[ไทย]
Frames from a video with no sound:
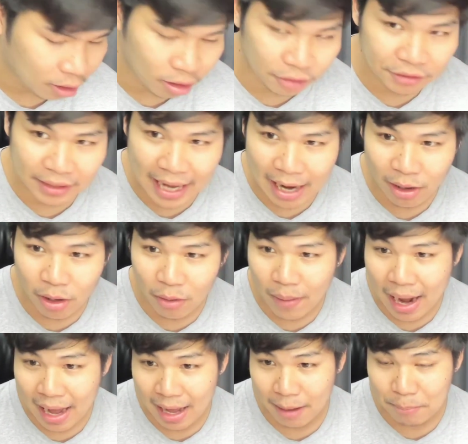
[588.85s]
ก็แสดง
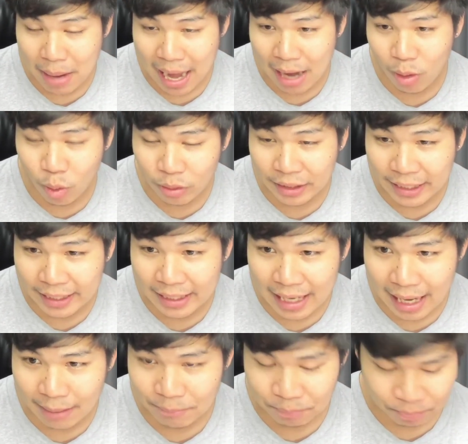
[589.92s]
ว่าพระองค์นี้
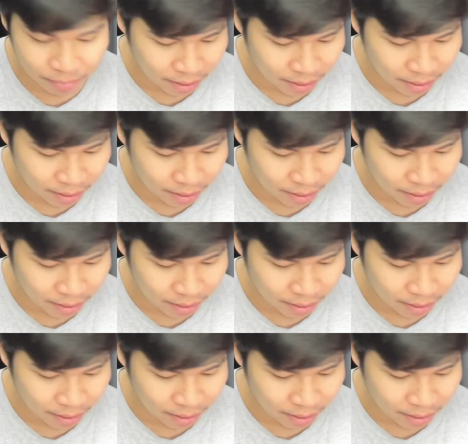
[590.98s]
นะครับ